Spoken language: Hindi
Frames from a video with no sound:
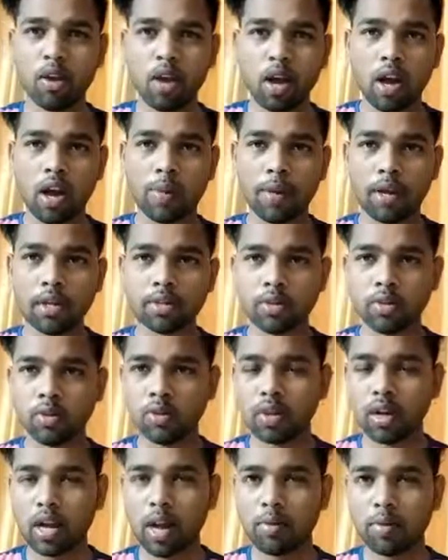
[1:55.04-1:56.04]
अपना जो
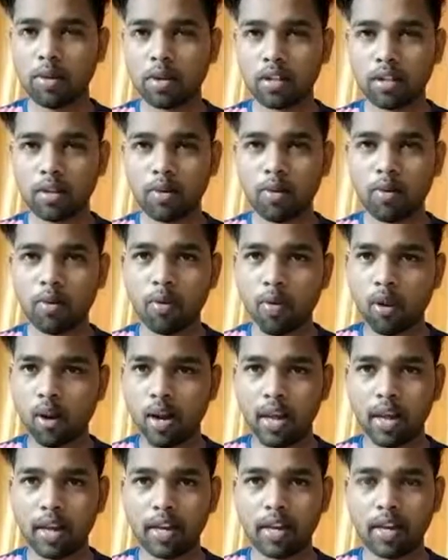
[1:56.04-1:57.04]
काम करते हैं वो
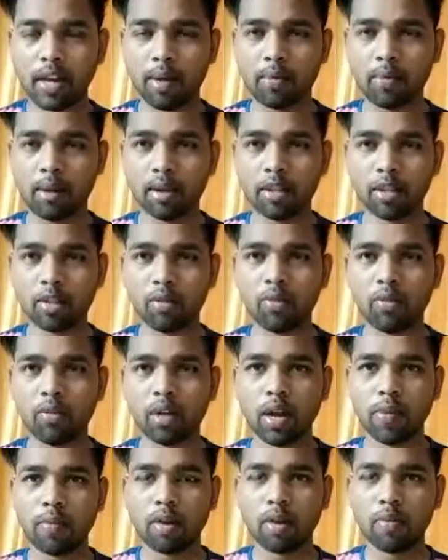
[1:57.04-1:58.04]
ऑनलाइन ही काम करते तो
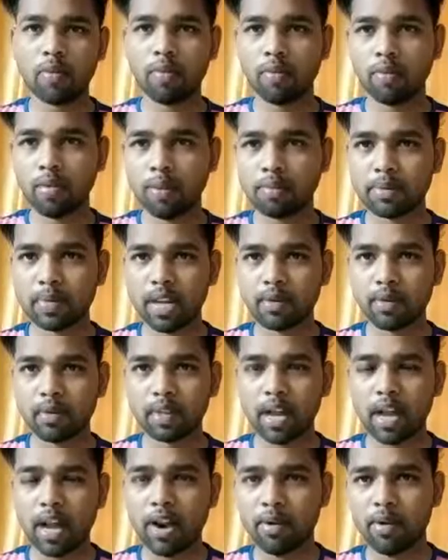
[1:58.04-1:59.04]
उनका मतलब वेबसाइट
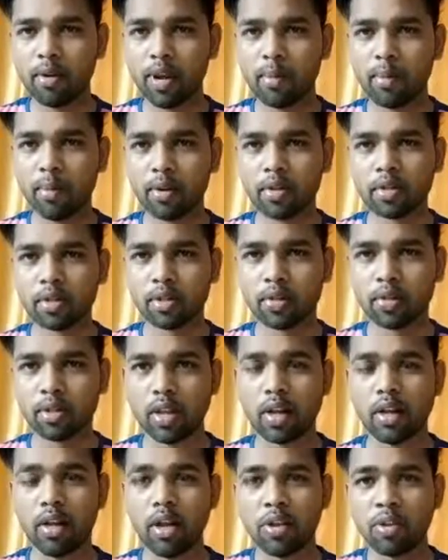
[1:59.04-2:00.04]
होता है एंड्रॉइड एप्लीकेशन होता
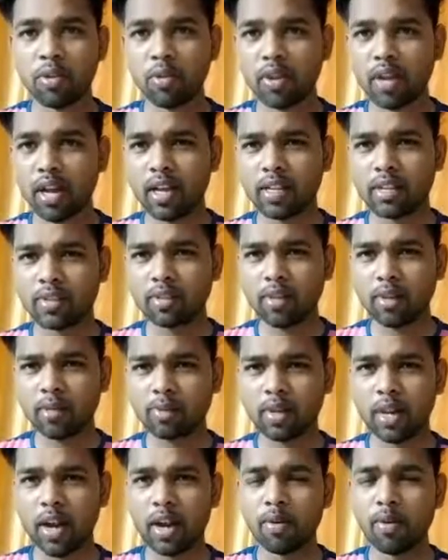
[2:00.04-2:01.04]
है तो गाइस
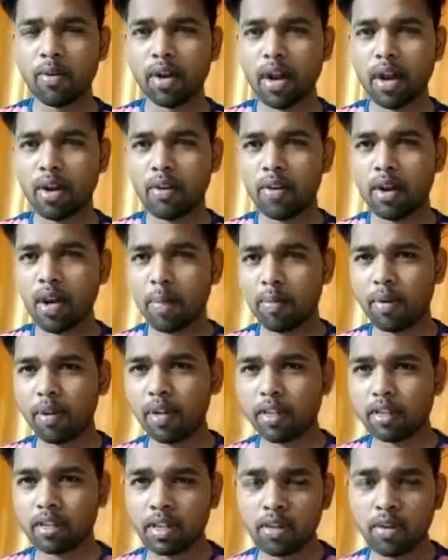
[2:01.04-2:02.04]
वेबसाइट और एंड्रॉइड
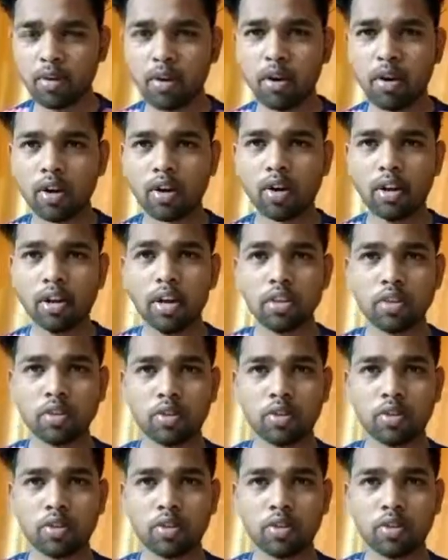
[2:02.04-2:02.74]
एप्लीकेशन और जो